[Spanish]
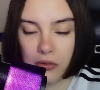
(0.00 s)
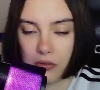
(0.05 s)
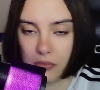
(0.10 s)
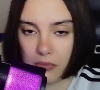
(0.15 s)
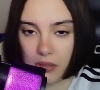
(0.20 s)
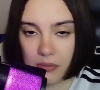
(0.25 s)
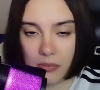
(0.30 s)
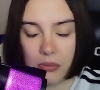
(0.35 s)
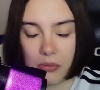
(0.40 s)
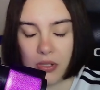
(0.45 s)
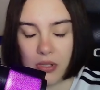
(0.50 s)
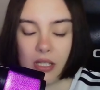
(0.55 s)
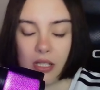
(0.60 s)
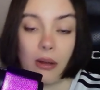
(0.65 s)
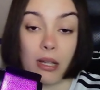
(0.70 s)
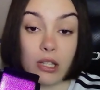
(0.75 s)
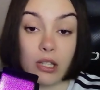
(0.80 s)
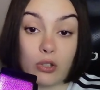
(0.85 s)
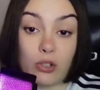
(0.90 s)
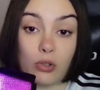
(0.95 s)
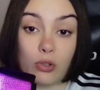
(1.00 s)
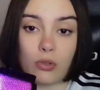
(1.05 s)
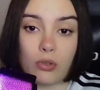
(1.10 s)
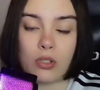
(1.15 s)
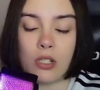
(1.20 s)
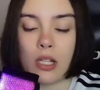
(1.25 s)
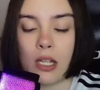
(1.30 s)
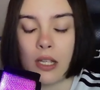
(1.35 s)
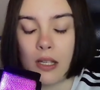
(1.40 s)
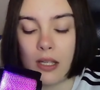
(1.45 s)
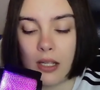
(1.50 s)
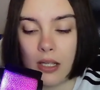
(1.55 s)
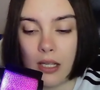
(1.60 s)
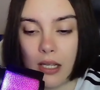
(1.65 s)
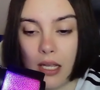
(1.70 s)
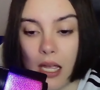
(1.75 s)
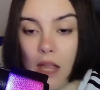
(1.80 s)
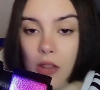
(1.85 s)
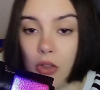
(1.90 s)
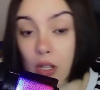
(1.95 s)
mis primos, estaban todos.
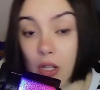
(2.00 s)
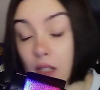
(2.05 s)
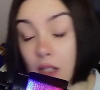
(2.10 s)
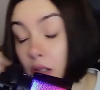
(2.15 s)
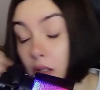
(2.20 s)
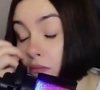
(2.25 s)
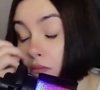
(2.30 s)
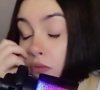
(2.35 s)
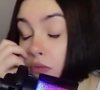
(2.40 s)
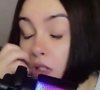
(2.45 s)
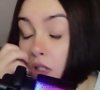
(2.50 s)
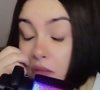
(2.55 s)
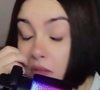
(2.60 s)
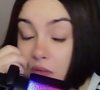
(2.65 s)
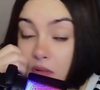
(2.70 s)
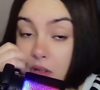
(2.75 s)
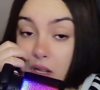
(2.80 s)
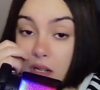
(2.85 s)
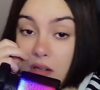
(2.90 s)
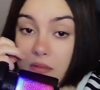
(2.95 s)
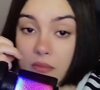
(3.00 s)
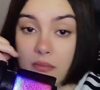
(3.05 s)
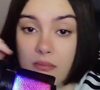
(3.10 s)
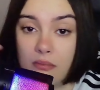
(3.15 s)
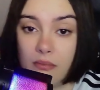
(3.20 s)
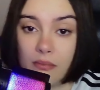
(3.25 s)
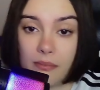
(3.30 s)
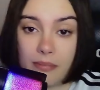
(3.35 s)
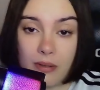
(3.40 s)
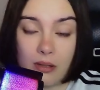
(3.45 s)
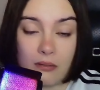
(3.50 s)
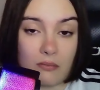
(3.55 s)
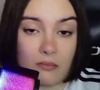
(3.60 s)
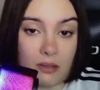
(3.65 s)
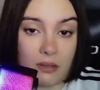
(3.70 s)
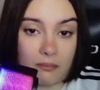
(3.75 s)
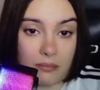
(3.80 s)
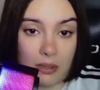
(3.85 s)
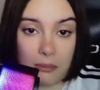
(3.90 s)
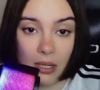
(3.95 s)
Entonces, pues
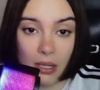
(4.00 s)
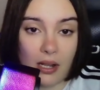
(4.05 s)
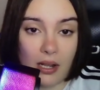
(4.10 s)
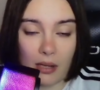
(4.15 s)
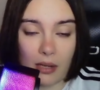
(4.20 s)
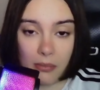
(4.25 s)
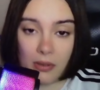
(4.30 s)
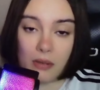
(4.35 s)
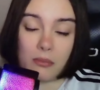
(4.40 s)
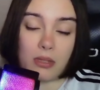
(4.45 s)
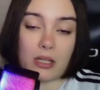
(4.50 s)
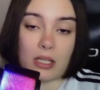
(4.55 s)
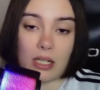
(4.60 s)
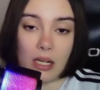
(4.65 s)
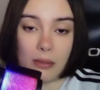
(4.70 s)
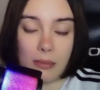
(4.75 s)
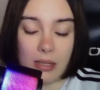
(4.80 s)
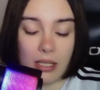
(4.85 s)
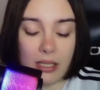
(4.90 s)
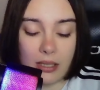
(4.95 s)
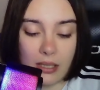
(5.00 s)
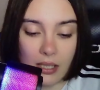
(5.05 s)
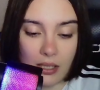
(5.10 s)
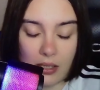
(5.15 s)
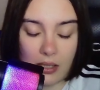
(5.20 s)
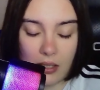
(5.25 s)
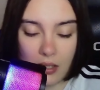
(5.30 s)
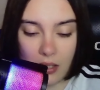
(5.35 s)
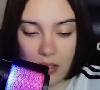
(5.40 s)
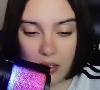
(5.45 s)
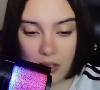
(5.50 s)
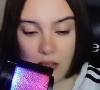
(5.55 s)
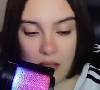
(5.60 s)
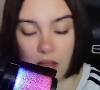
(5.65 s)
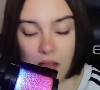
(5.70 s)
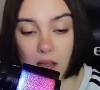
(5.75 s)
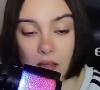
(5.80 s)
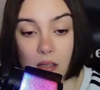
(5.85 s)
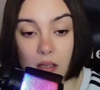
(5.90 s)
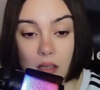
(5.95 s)
preparé rápidamente la maleta
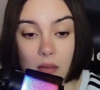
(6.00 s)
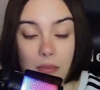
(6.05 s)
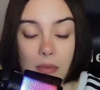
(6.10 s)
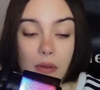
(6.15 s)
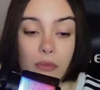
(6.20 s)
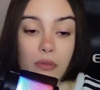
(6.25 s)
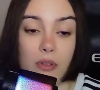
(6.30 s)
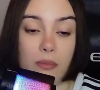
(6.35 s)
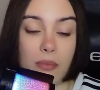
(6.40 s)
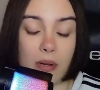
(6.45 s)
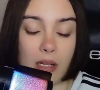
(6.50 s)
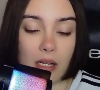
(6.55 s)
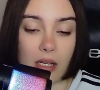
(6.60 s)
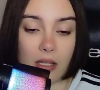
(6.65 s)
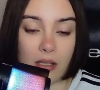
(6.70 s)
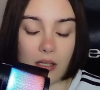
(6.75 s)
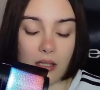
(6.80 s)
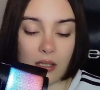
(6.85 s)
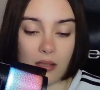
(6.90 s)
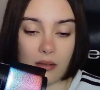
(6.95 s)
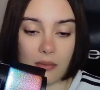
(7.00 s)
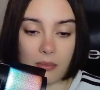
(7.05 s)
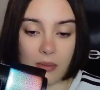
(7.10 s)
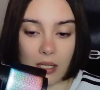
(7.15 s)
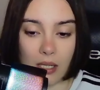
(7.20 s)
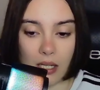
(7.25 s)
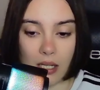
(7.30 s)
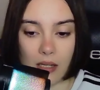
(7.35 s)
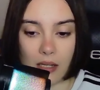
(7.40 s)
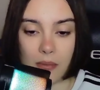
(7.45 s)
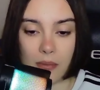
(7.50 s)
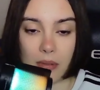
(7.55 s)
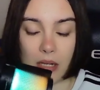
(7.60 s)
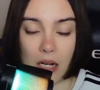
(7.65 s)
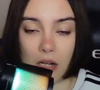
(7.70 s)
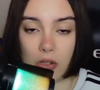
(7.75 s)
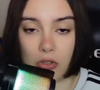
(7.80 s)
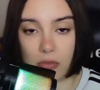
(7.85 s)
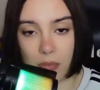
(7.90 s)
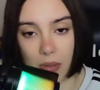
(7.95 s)
y, me fui para allí, para,
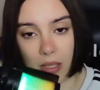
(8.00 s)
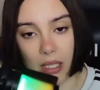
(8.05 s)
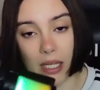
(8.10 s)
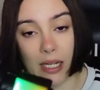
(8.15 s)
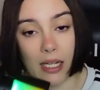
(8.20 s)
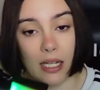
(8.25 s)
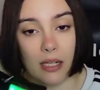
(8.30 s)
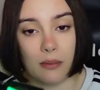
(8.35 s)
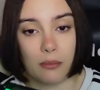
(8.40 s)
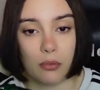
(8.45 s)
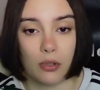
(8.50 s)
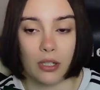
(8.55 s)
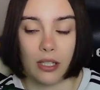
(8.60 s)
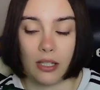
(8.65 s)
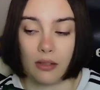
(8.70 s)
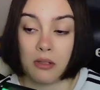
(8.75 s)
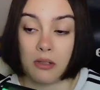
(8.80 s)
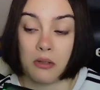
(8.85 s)
el hospital, porque